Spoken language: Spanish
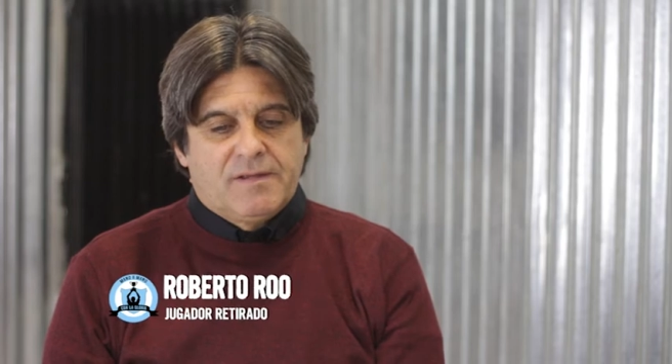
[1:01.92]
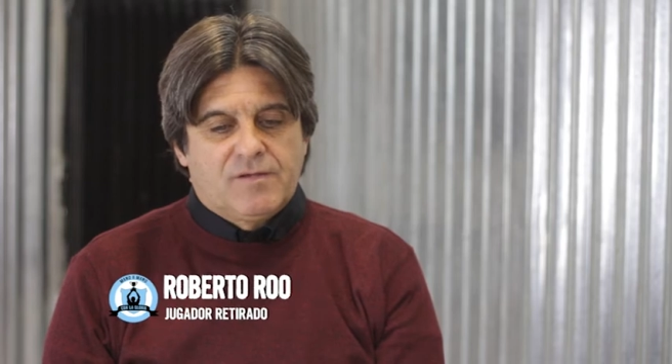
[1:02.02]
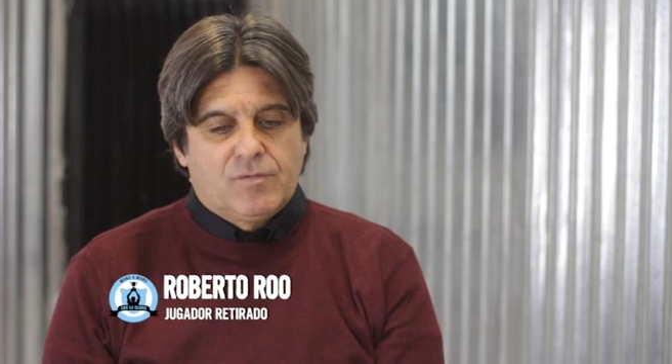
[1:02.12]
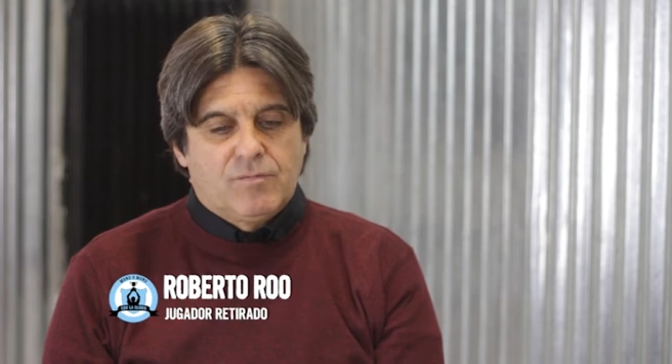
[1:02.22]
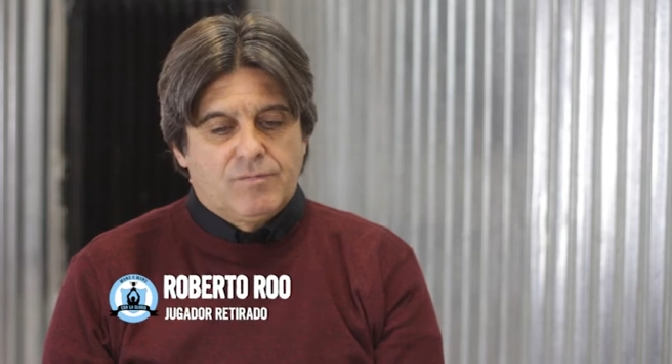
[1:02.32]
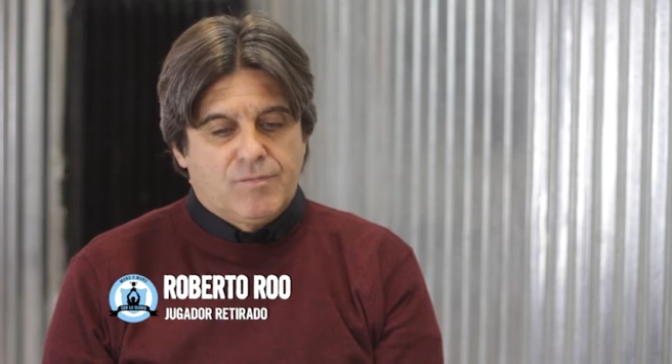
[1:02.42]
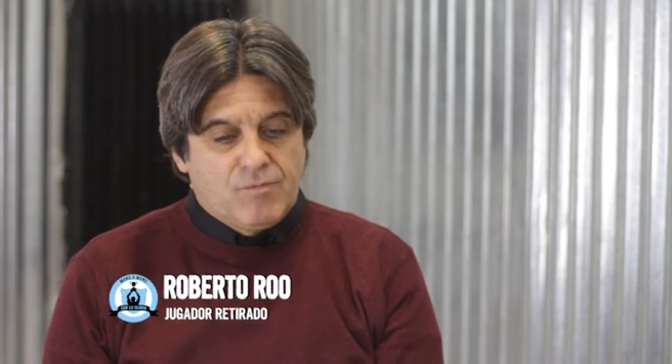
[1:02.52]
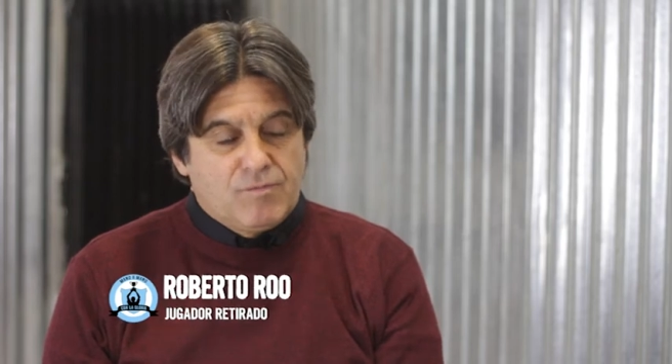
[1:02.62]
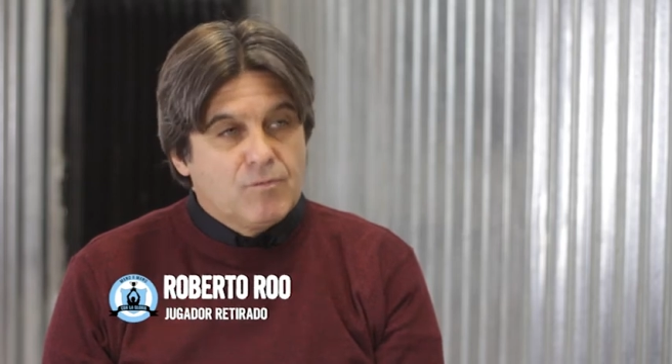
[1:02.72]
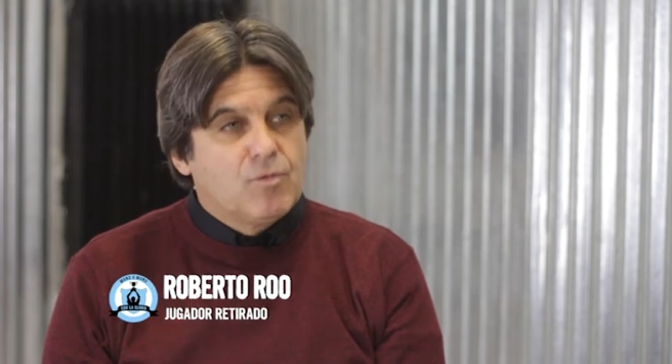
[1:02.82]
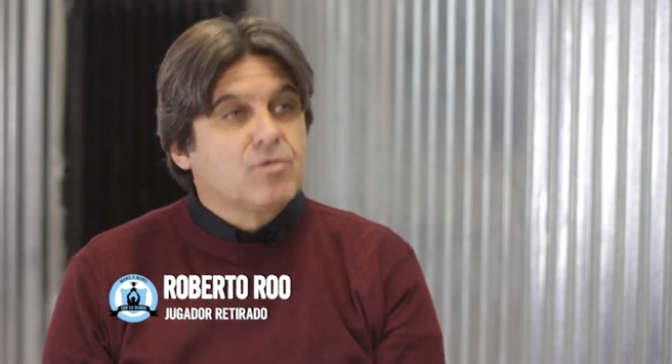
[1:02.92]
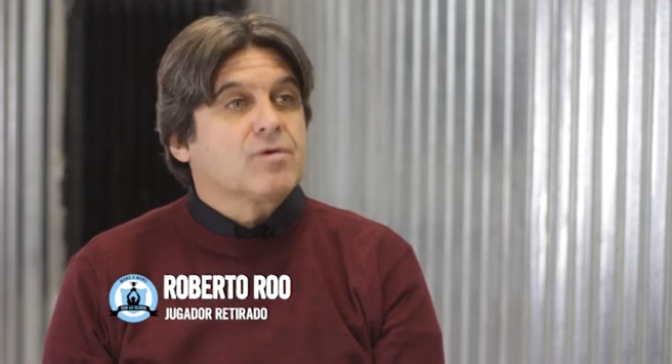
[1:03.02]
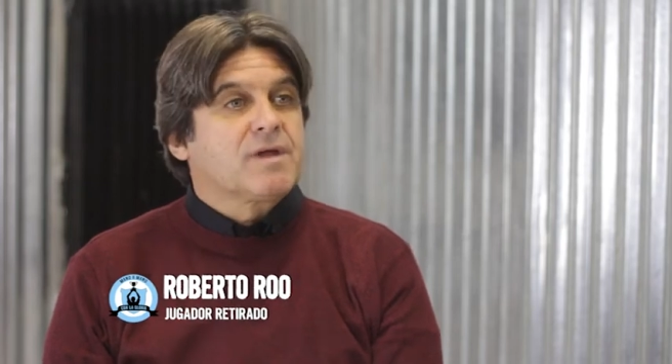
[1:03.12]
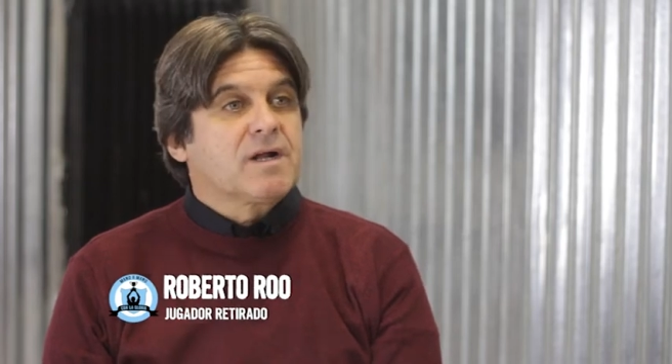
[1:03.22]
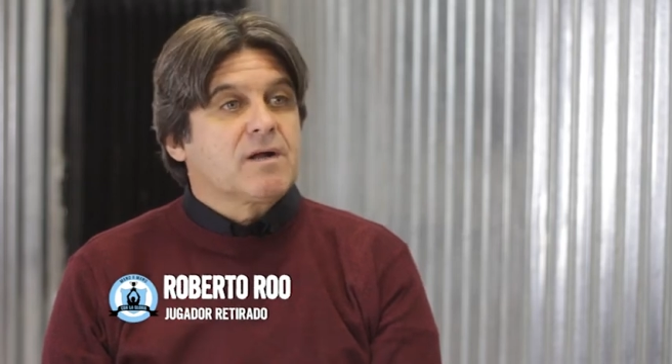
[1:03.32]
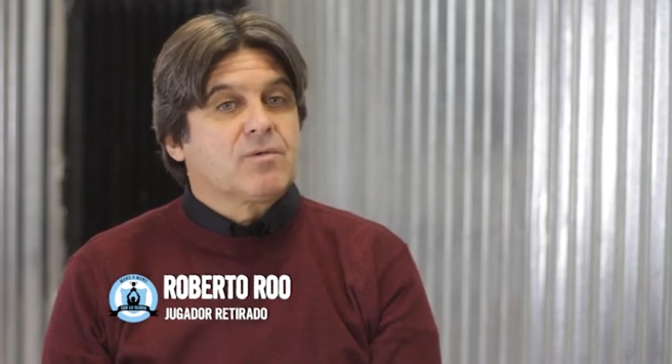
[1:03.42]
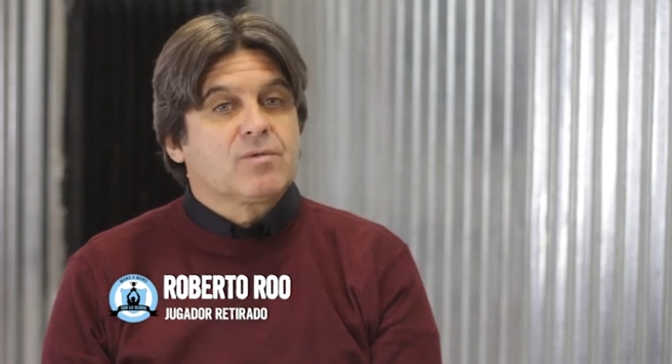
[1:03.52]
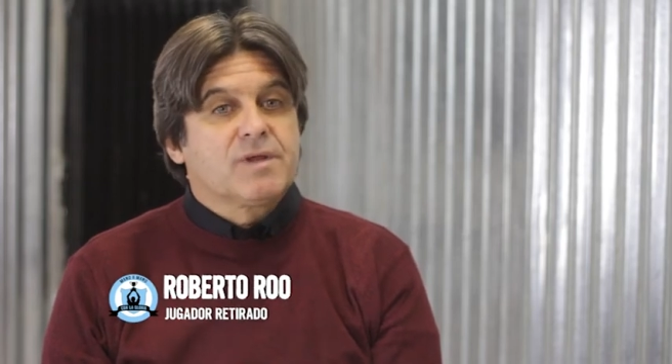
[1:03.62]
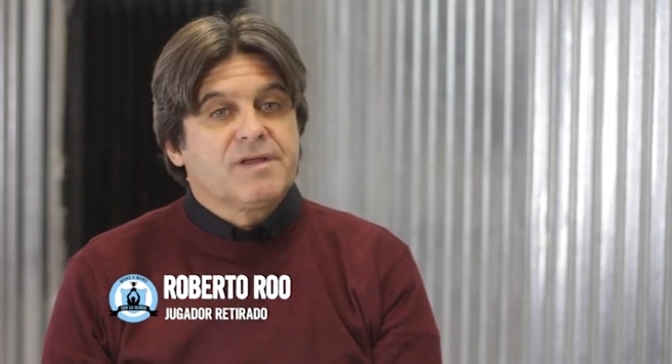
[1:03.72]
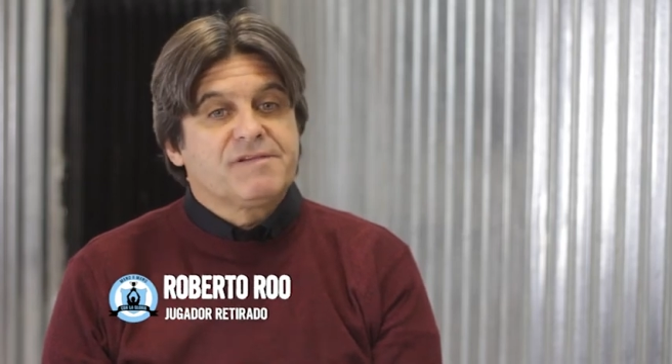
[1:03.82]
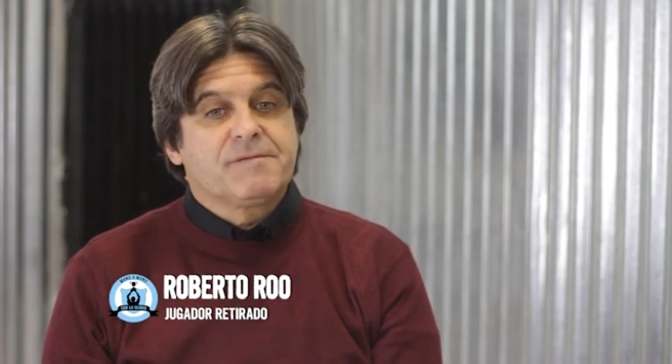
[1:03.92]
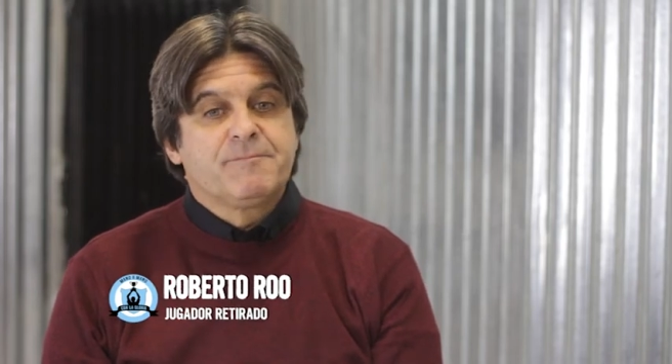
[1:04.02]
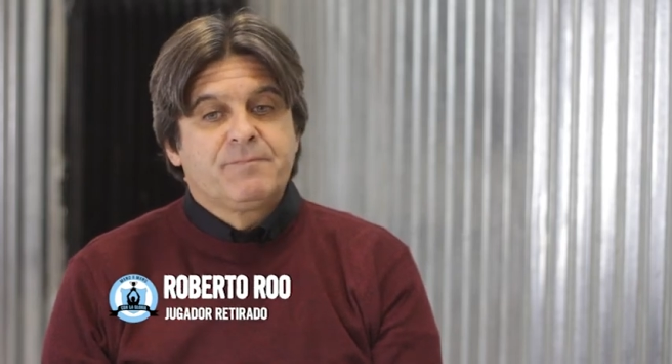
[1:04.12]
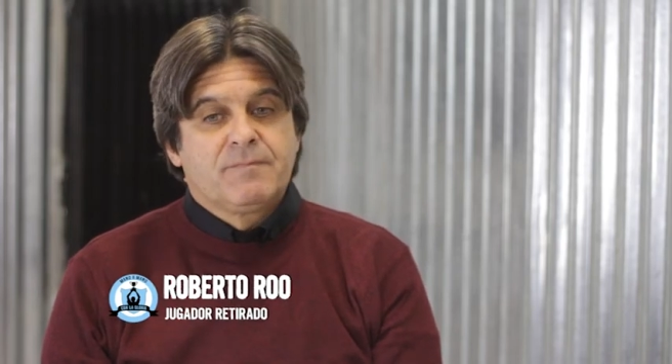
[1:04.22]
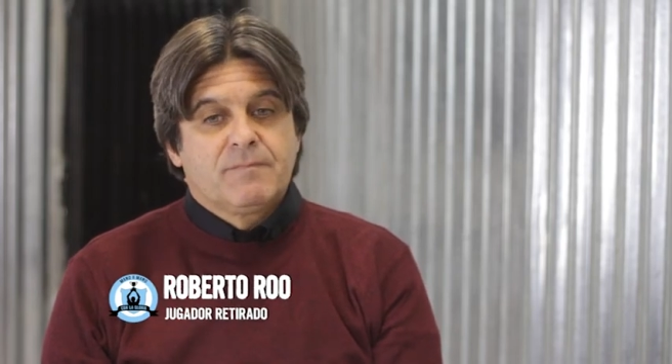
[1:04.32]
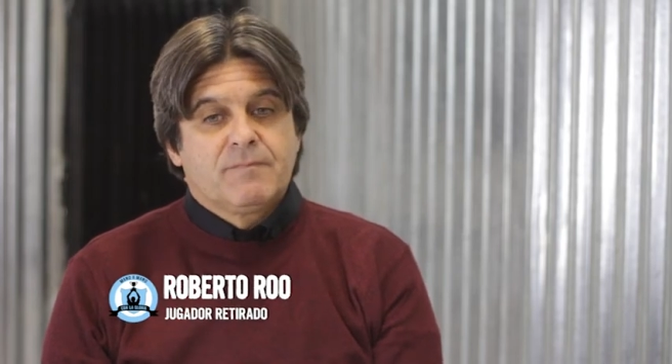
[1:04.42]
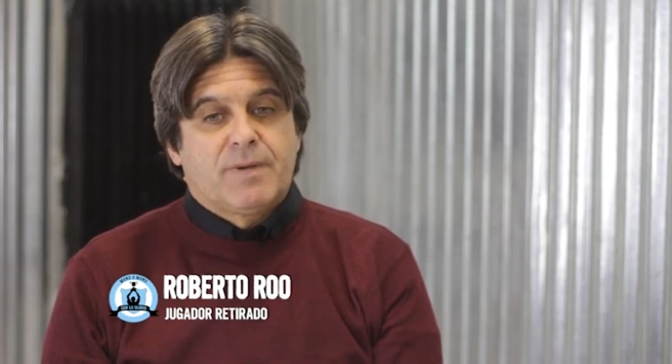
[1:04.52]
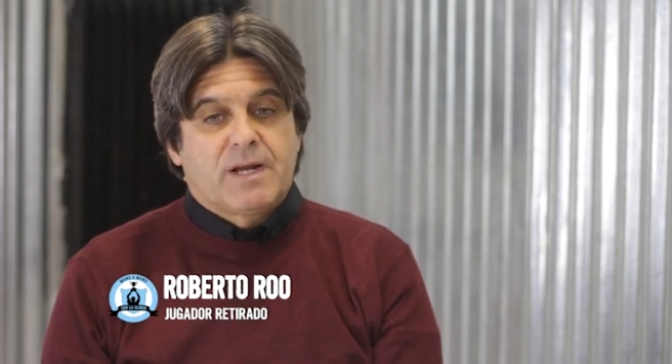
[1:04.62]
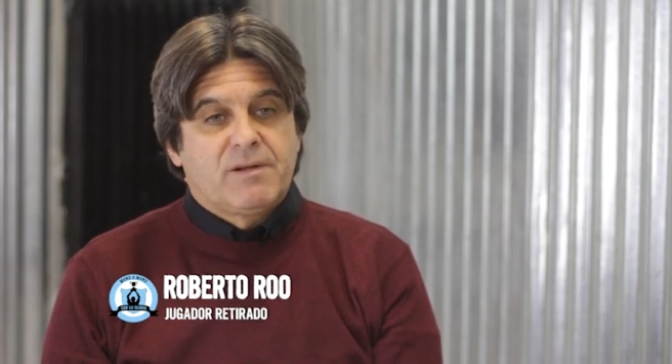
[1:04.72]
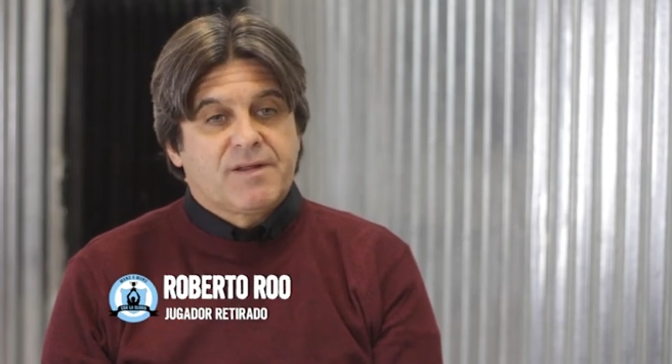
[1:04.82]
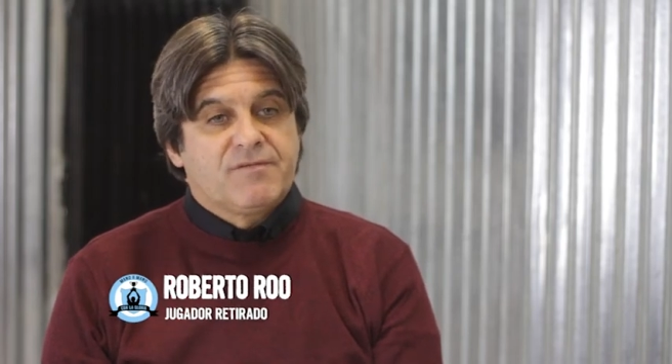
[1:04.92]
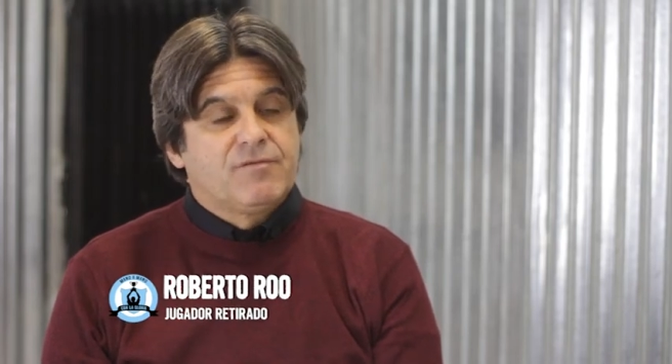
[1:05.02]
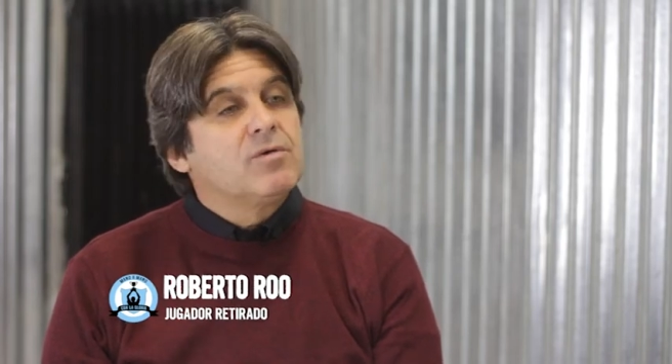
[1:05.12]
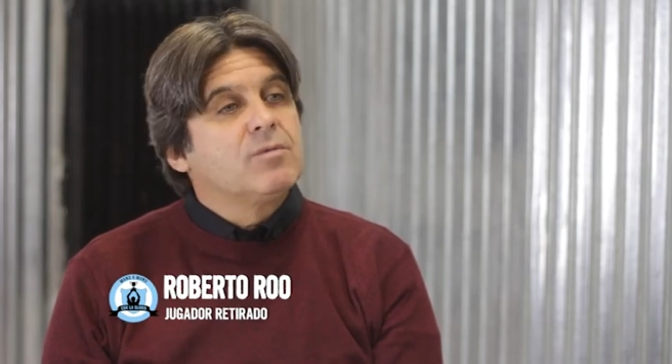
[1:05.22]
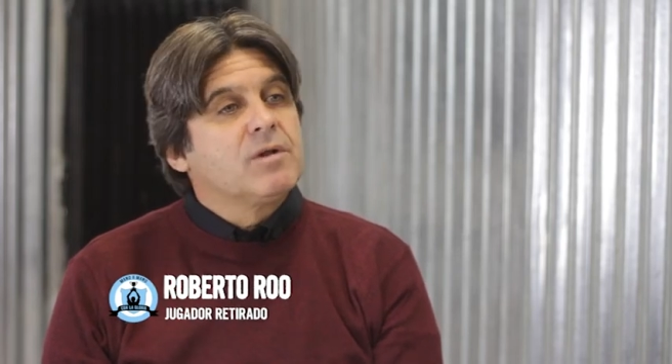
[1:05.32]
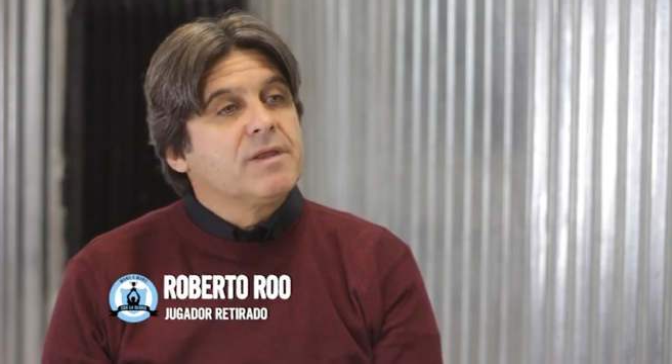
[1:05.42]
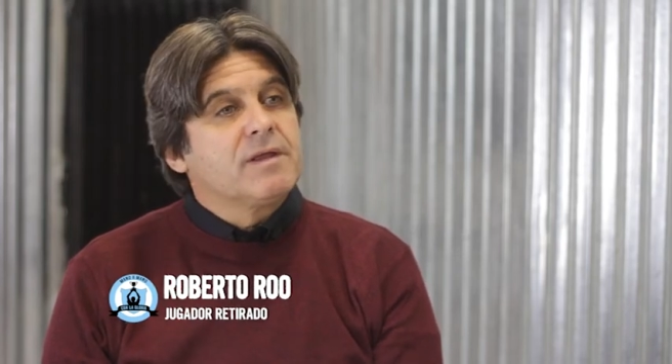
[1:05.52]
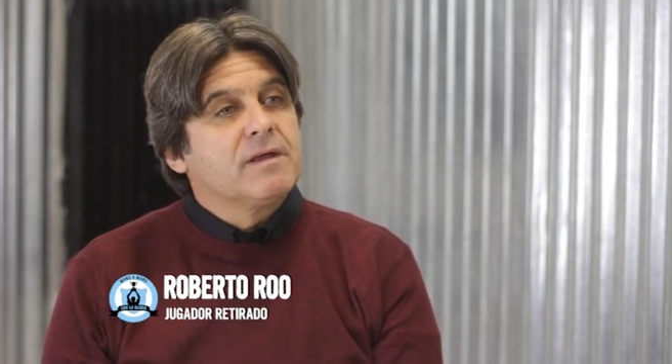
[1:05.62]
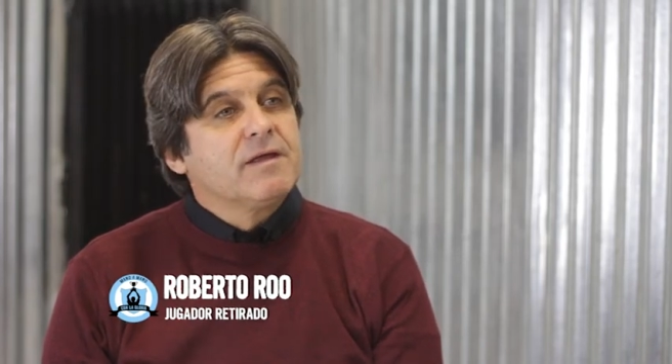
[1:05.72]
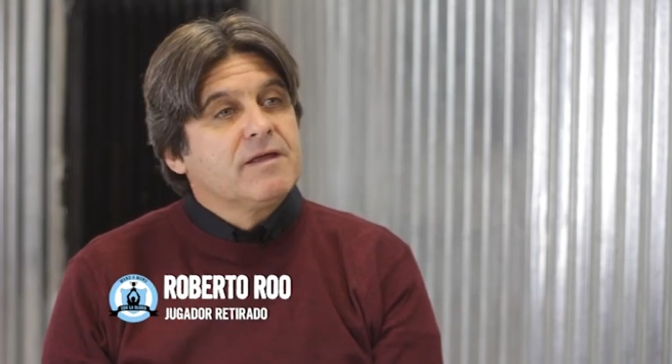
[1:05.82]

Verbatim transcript: es un, gusto estar acá con ustedes para hablar de fútbol y de...